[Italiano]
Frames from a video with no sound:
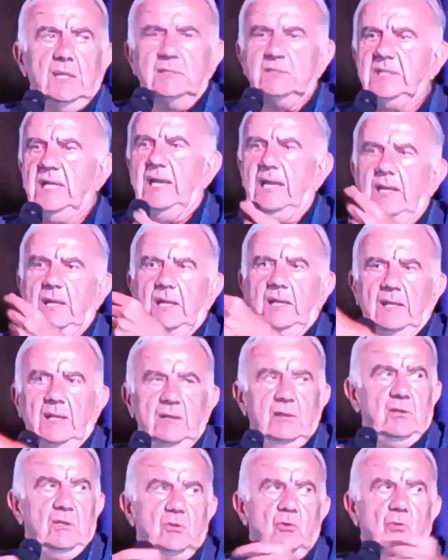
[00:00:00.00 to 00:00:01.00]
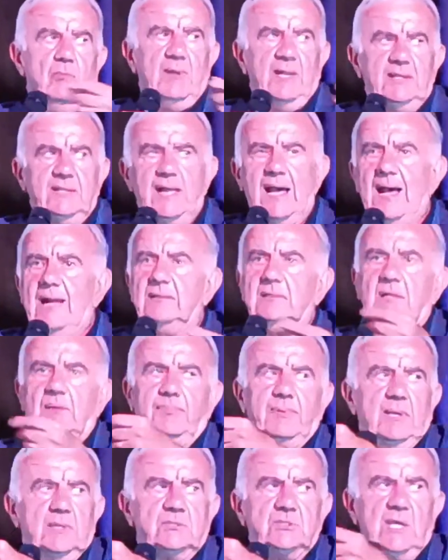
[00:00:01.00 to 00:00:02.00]
c'è il, comandante,
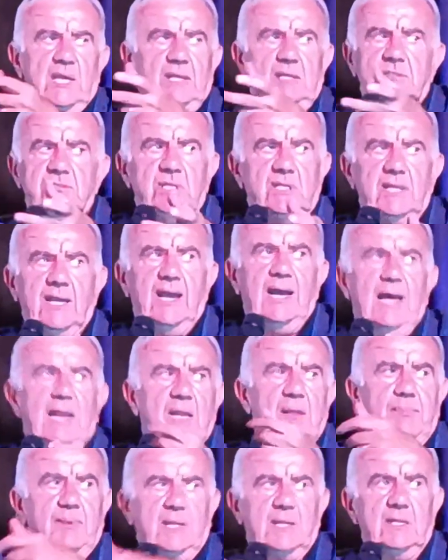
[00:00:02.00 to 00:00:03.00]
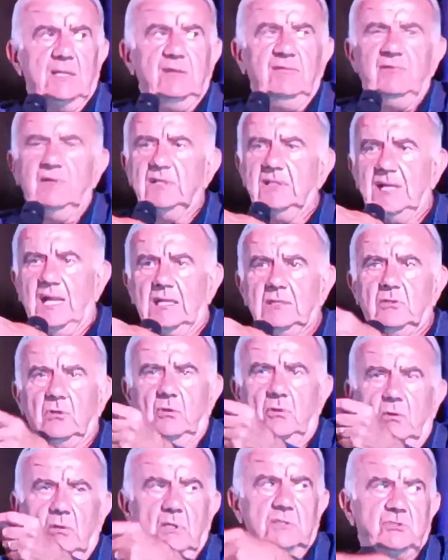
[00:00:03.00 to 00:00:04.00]
c'è il generale perché è
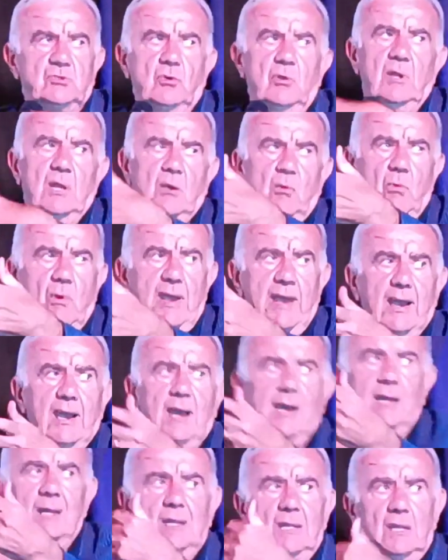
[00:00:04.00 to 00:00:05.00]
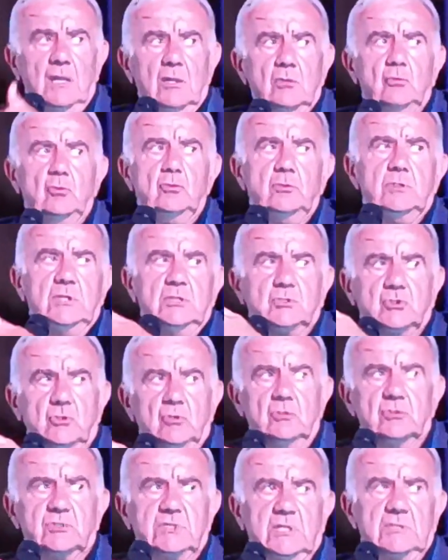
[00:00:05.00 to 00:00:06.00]
diventato con la guerra, tutti sono,
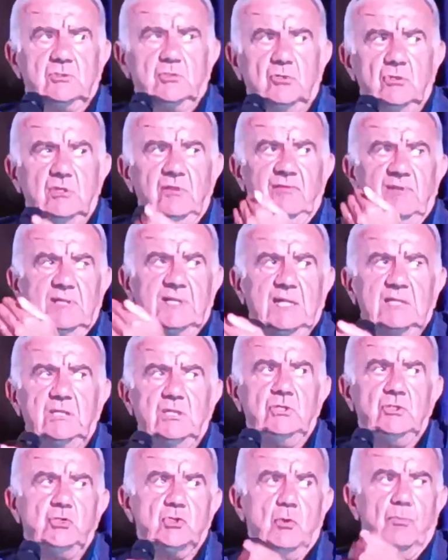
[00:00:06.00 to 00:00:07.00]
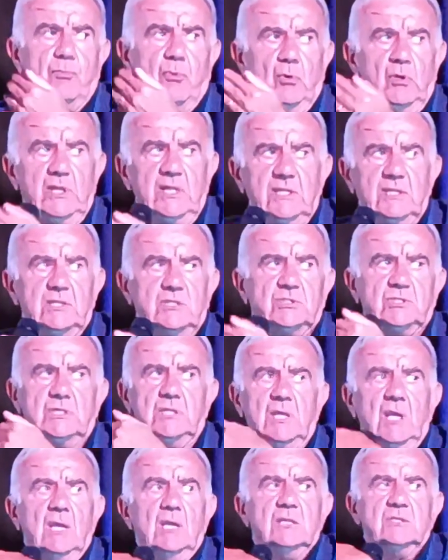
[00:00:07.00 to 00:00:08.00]
sono diventati geopolitici,
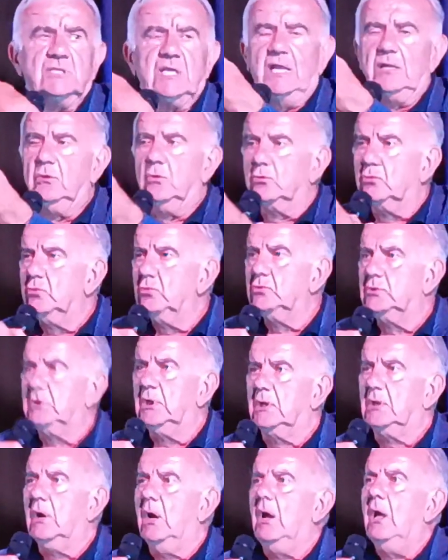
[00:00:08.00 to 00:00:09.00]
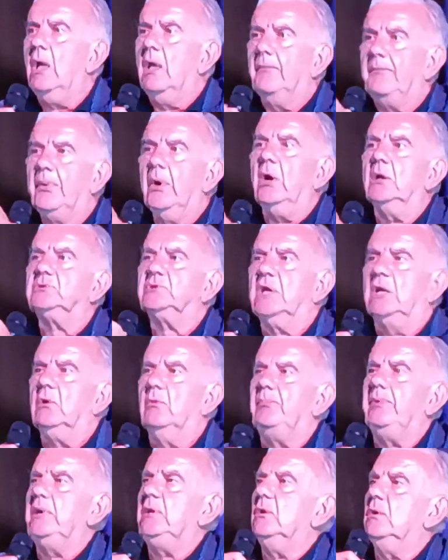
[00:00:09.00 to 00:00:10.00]
certo. sanno tutto il co- però c'è
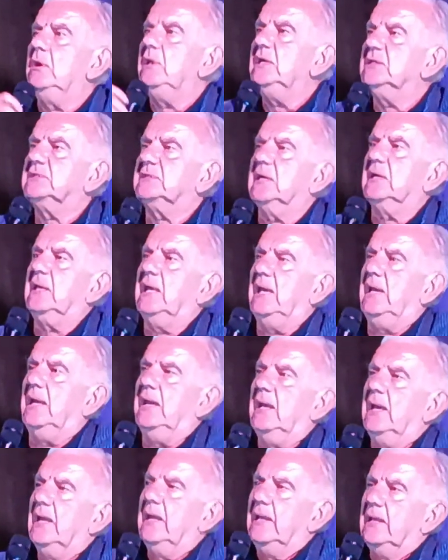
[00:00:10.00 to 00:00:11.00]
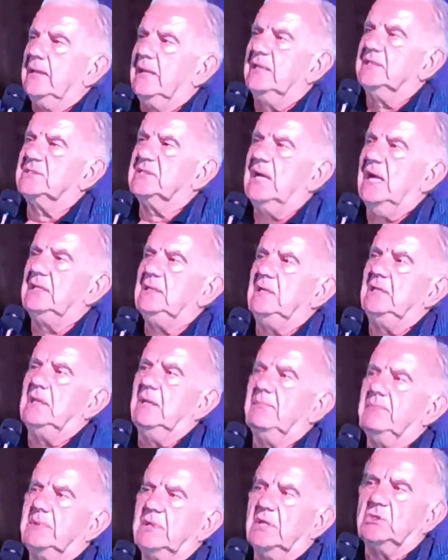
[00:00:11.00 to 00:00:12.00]
l'opinionista che, che, sa di
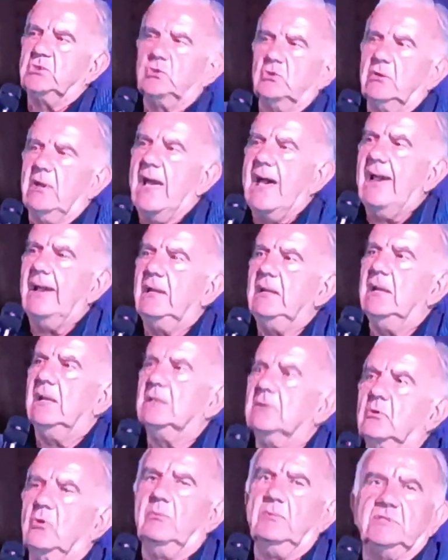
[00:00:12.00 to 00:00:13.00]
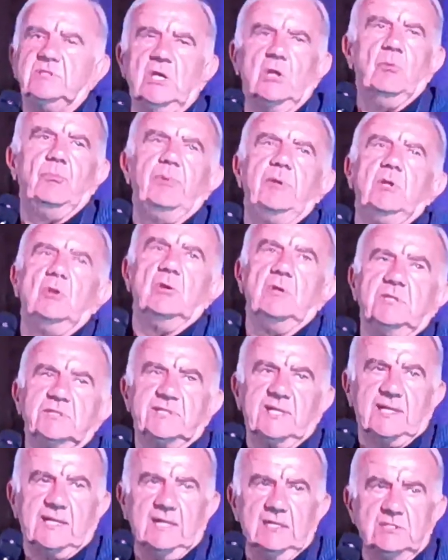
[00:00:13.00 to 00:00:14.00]
Temptation Island, come c'è
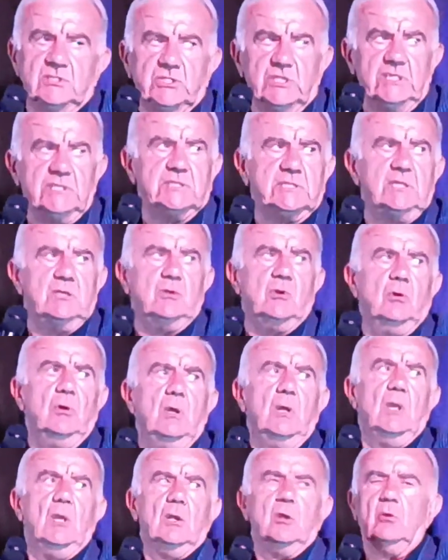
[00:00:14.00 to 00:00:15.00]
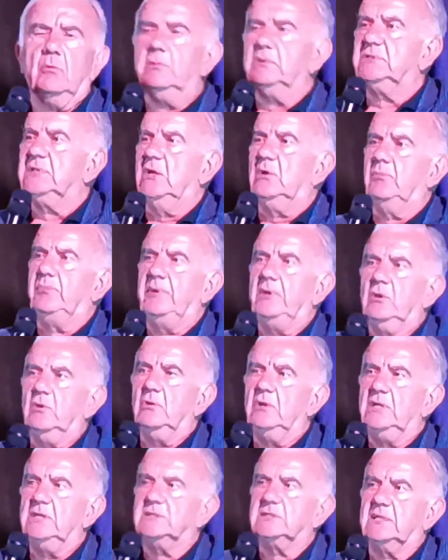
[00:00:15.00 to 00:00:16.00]
l'opinionista calcistico, come c'è
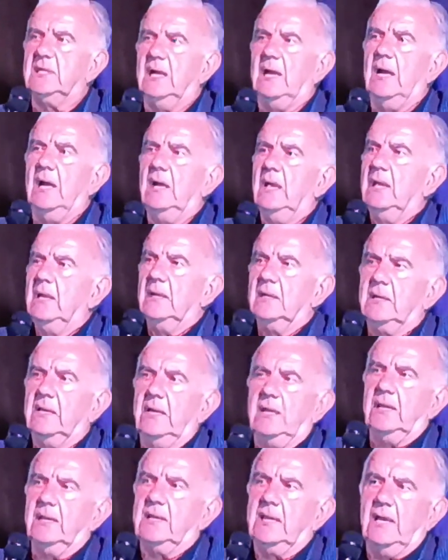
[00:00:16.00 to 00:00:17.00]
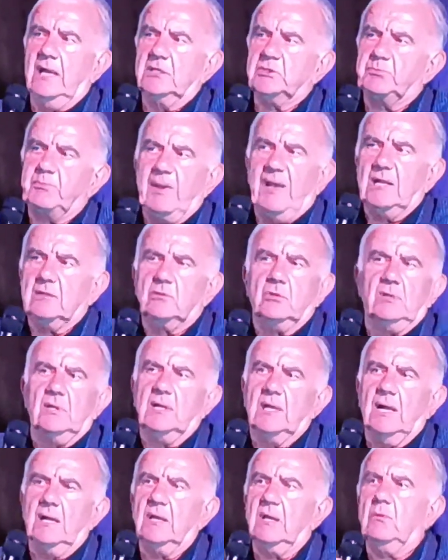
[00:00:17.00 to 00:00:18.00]
l'opinionista che, che è esperto
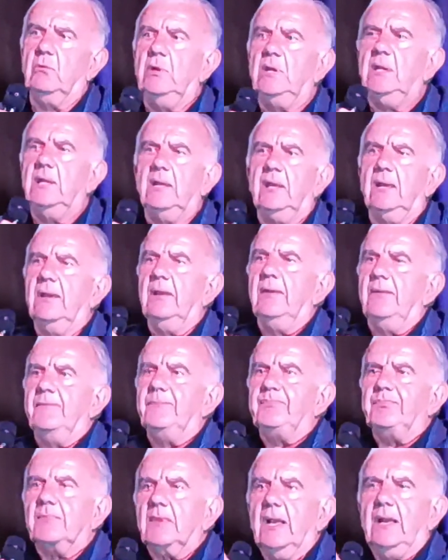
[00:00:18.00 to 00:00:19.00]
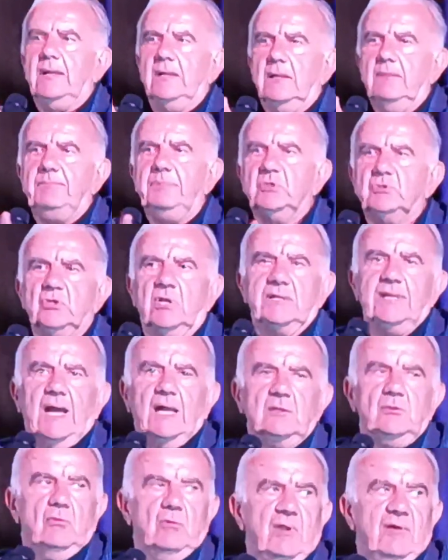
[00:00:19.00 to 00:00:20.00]
legale, quindi e eh, bisogna
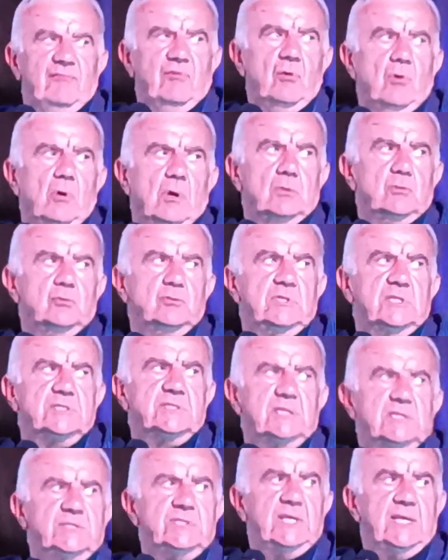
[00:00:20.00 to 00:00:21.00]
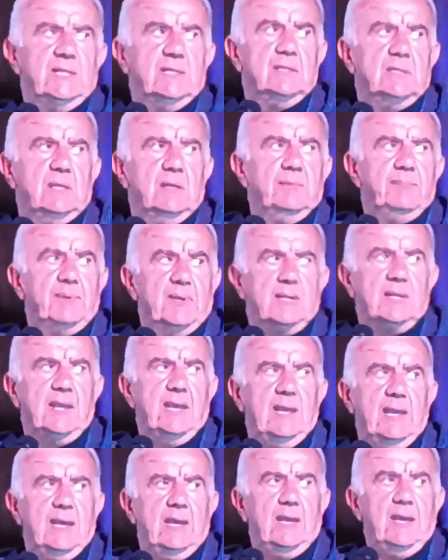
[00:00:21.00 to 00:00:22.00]
dargli un lavoro a tutta questa gente perché